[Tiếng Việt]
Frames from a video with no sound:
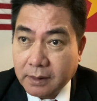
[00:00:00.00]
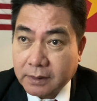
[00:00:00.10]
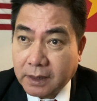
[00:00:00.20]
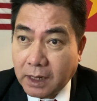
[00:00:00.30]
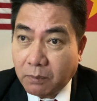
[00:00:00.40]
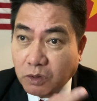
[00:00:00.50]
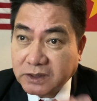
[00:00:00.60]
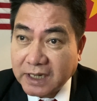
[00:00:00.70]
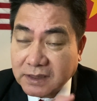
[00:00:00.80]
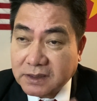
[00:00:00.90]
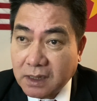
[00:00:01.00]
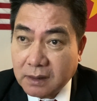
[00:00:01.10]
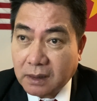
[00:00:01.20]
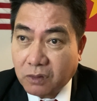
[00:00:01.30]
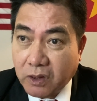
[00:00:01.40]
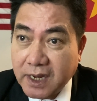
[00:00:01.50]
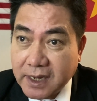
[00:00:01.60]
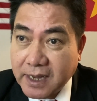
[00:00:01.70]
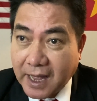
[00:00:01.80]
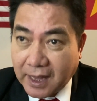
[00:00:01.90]
chỉ là một sắc dân
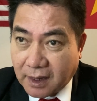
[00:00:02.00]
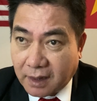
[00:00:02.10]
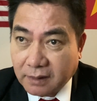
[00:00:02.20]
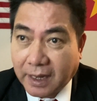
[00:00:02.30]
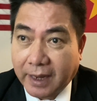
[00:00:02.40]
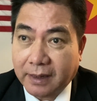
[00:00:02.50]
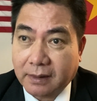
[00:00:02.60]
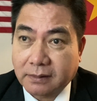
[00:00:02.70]
Rohingya ở tại